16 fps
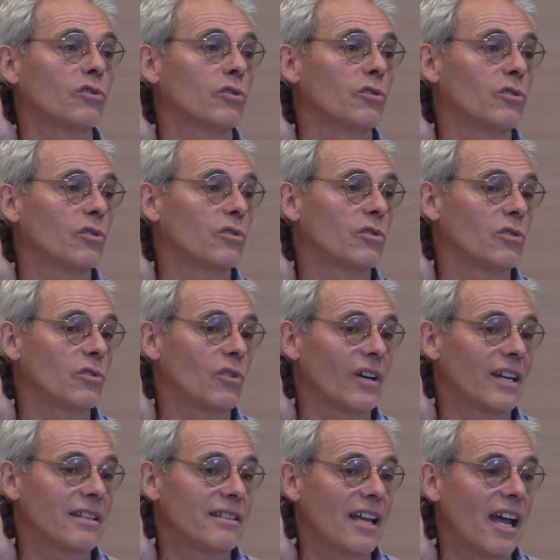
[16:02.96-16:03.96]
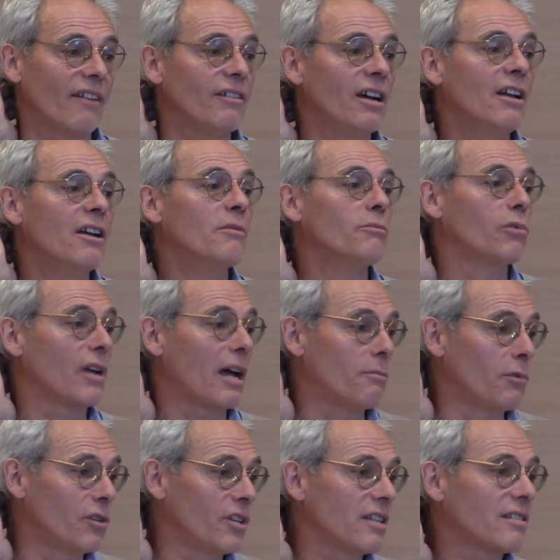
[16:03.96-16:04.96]
de, réserve pour la
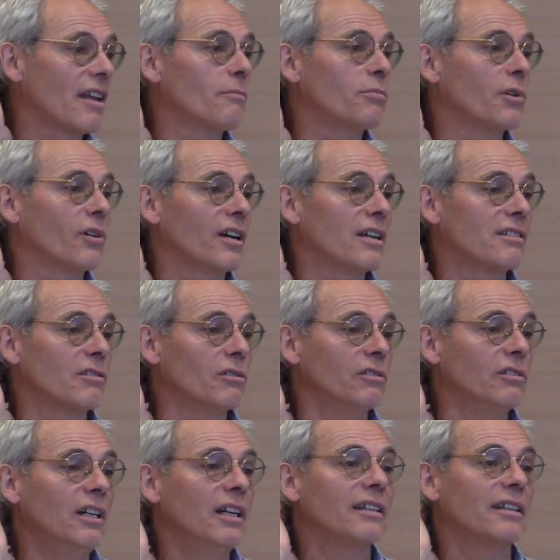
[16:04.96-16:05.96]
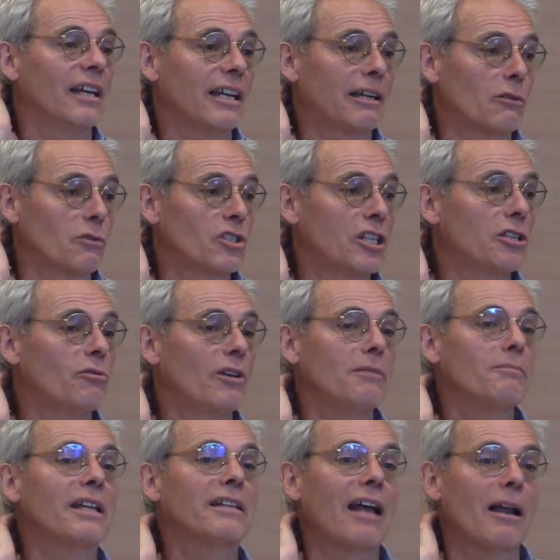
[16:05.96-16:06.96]
bonne et simple raison qu'elle est constituée
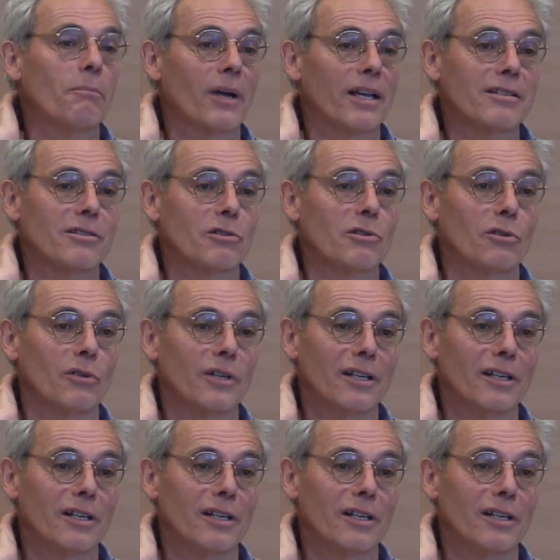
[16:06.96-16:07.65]
de métal précieux.